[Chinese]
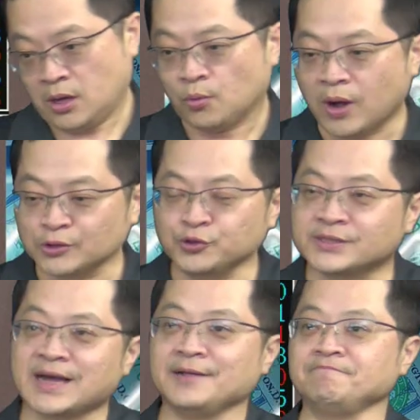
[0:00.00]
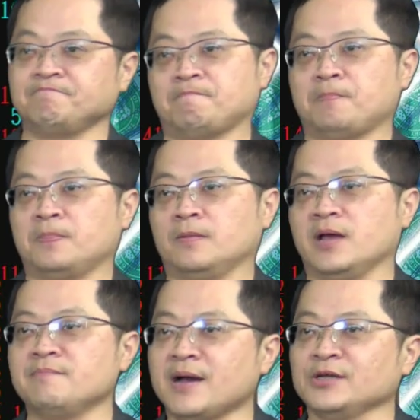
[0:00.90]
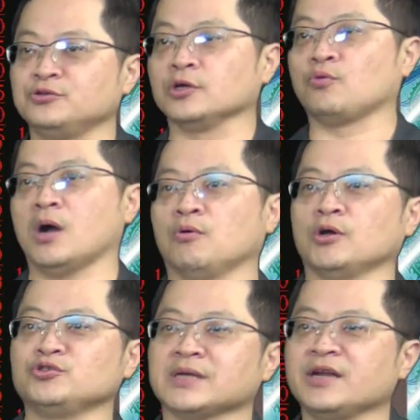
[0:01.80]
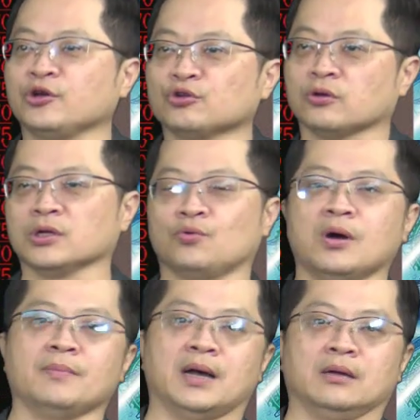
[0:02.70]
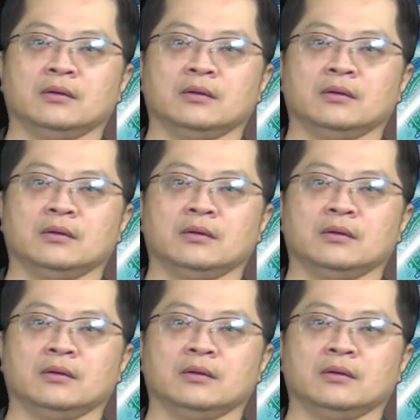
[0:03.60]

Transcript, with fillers: 我要去沾 MH 的光，我要去沾刘董的光嘛？